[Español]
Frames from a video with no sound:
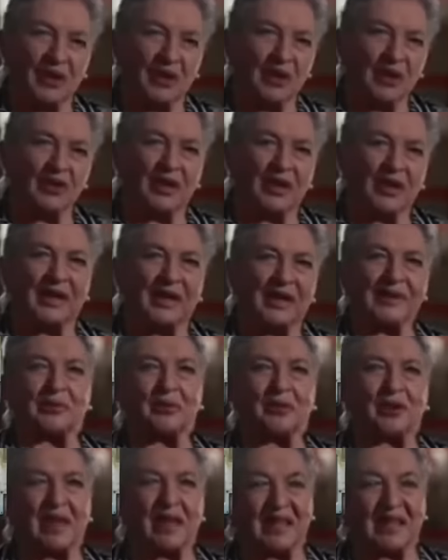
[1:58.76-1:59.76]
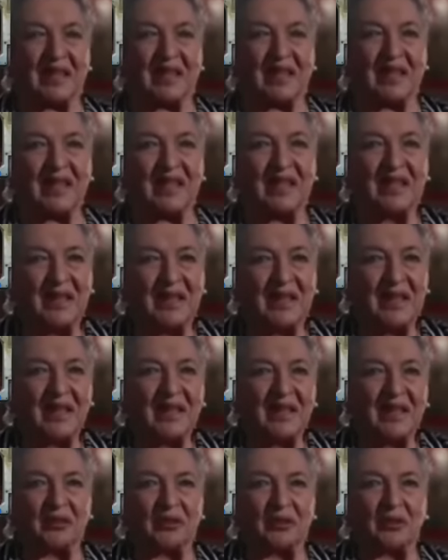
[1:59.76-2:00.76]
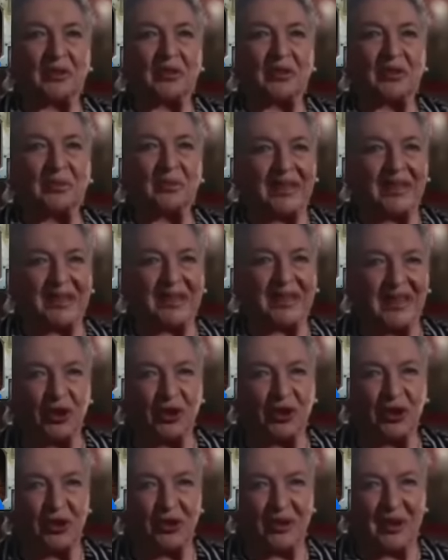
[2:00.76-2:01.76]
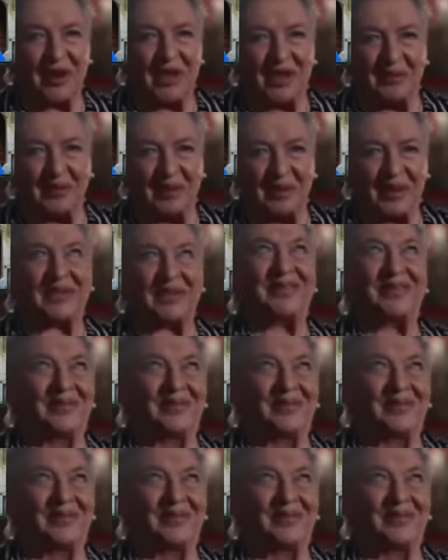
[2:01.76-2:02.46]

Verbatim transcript: al techo de la casa porque creía que subiendo al techo lo veía más,